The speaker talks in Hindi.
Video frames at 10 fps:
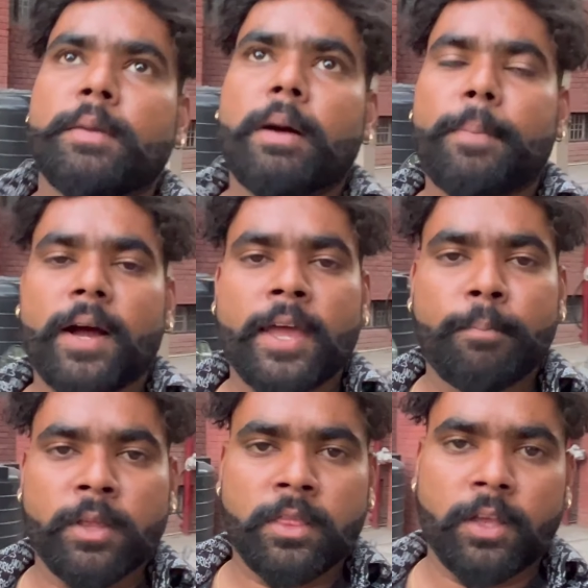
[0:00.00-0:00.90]
ये बाप आ गया
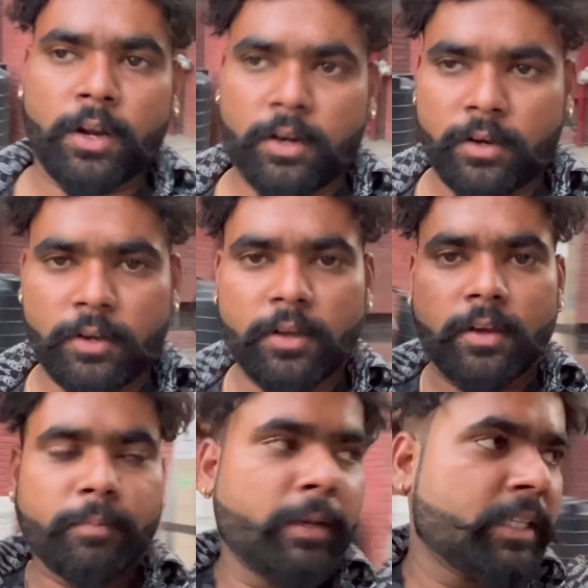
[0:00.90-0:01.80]
मंदिर
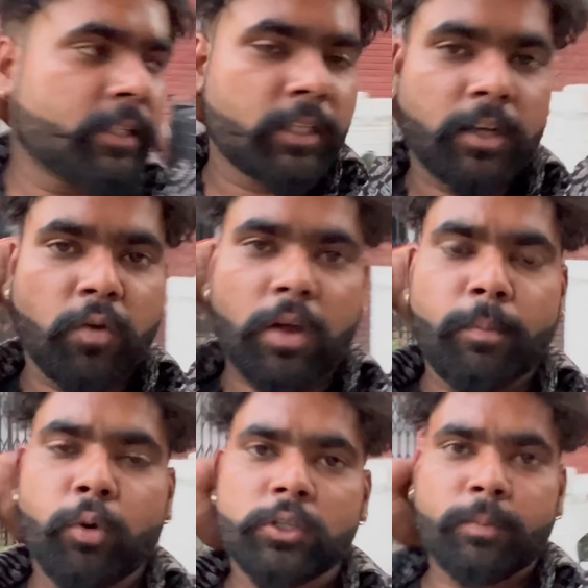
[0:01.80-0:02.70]
मैं थरते दिखाऊँगा
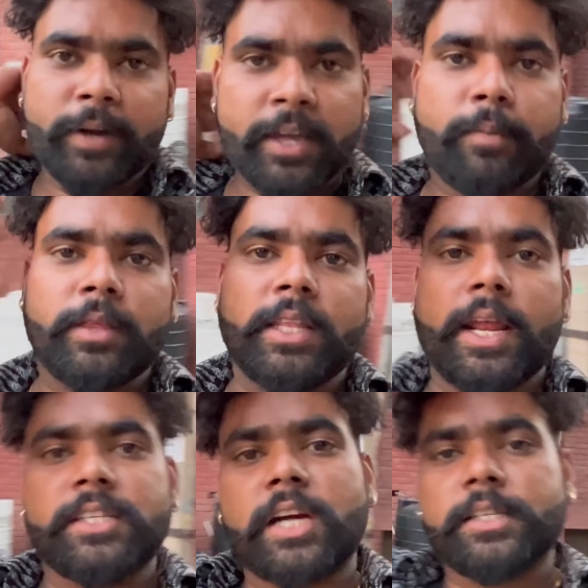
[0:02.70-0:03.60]
बहुत बढ़िया मंदिर
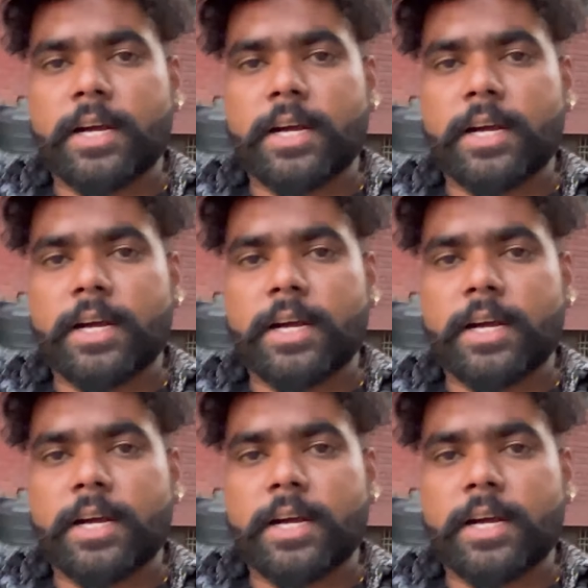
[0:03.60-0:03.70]
है चालीस